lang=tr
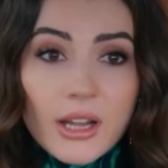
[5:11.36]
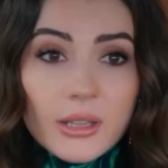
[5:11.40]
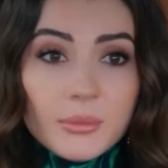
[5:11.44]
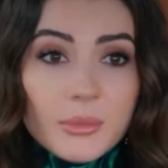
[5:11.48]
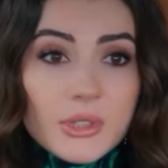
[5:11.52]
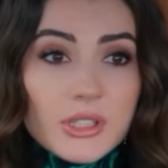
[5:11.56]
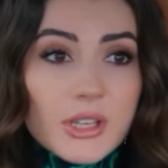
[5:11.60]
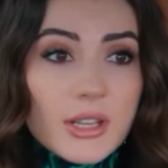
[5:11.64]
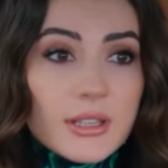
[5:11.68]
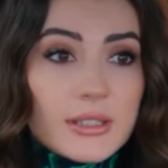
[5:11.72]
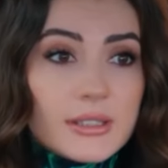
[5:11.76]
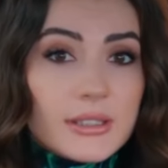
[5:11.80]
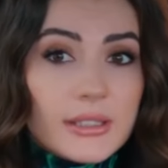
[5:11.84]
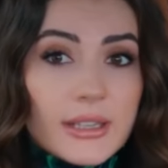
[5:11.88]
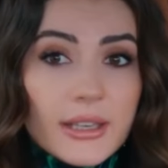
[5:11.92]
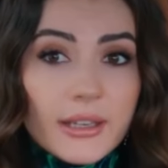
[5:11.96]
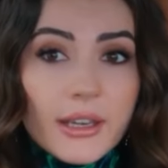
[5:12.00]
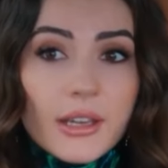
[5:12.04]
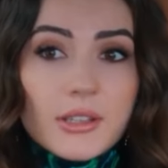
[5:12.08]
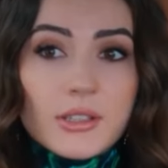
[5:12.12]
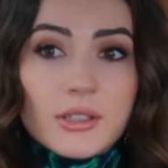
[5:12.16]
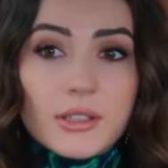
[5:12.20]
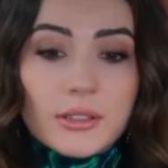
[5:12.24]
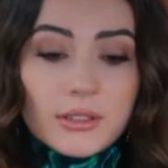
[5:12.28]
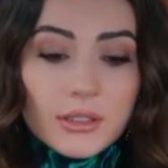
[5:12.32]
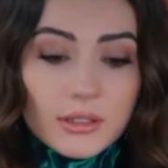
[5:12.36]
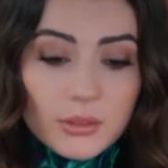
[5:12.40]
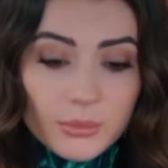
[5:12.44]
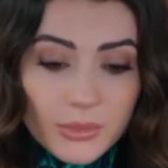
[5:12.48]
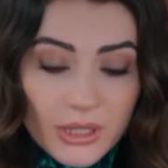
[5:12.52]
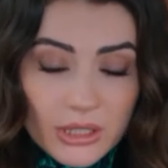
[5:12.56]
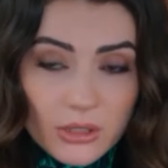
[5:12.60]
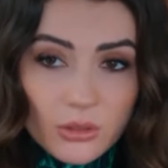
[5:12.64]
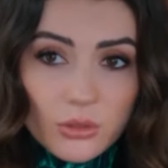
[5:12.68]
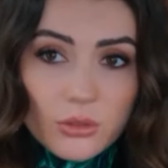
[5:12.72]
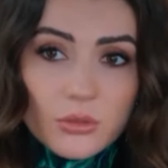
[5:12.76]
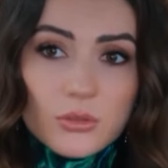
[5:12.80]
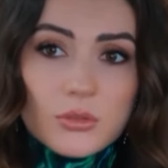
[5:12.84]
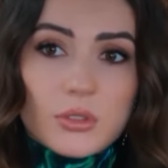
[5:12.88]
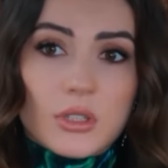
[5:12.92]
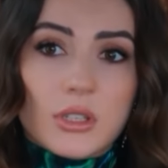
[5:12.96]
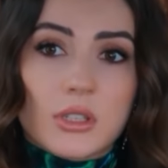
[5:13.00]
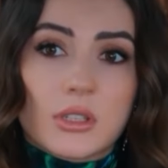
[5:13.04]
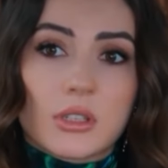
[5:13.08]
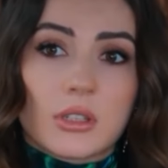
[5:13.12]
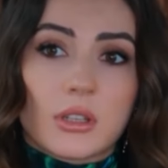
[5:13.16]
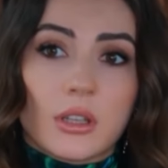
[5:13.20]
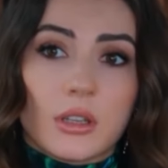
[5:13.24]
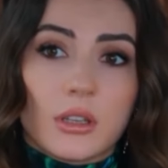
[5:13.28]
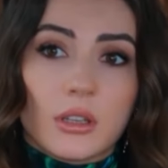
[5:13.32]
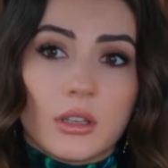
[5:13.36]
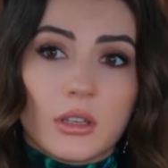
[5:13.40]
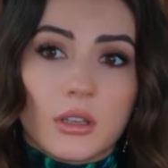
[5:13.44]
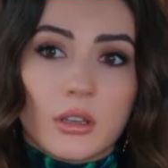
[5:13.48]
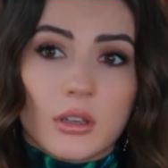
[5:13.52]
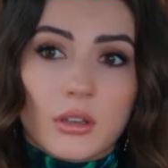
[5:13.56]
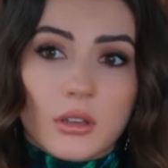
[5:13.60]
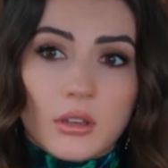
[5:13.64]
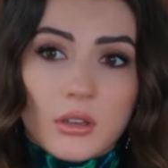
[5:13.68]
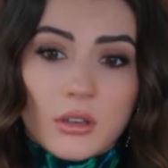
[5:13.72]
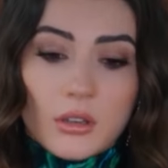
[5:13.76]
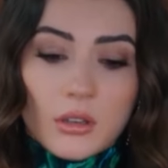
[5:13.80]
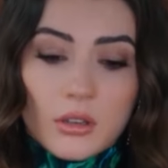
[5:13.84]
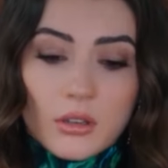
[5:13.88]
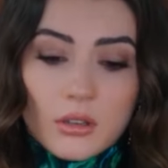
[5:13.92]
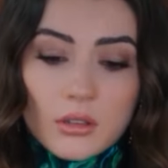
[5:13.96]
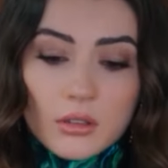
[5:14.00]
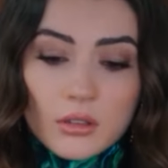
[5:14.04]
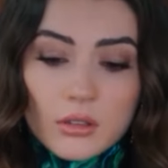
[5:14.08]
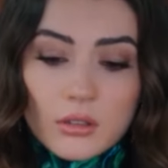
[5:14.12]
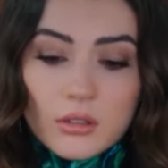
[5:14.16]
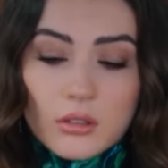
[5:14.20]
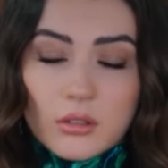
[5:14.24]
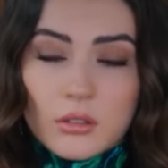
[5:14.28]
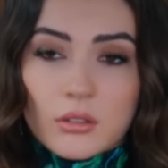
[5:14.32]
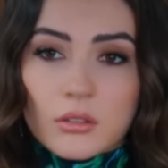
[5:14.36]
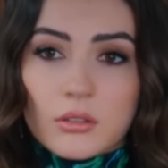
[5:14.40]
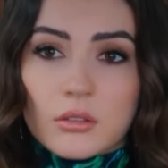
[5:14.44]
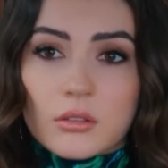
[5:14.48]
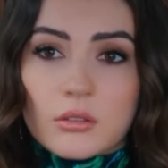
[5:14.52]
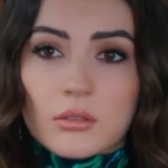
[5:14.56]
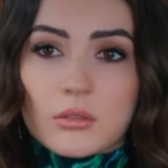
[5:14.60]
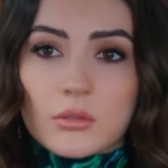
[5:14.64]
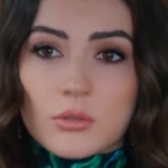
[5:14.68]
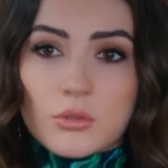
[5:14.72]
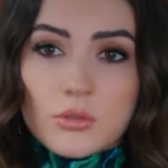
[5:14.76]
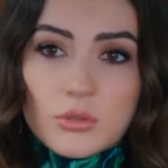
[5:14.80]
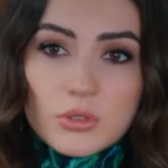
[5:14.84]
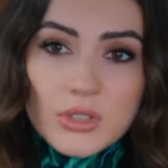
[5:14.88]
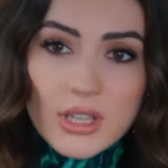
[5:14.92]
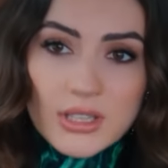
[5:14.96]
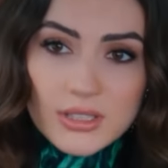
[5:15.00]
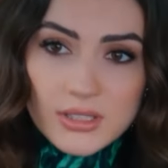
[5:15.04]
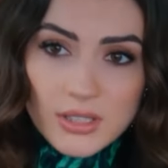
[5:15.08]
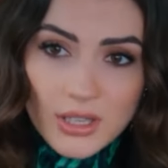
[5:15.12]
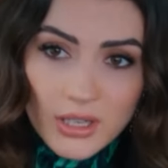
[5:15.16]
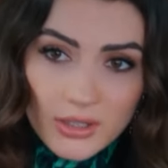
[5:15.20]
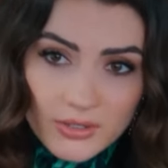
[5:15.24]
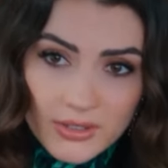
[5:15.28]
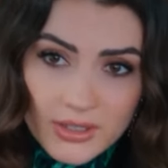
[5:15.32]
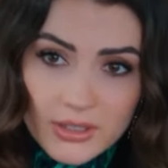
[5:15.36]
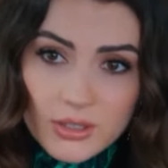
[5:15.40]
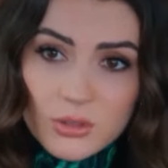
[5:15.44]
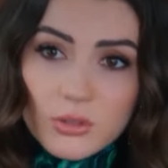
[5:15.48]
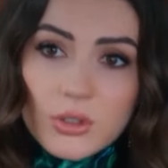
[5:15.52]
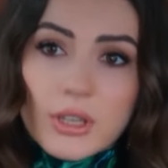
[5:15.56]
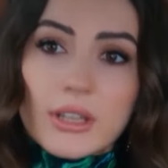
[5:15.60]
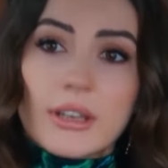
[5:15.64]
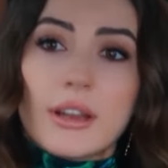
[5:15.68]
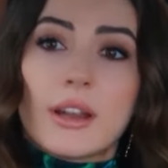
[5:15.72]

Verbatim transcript: kalmayacağız. Niye geç kalalım? Gidiyoruz işte. Şuradan sağ veriyor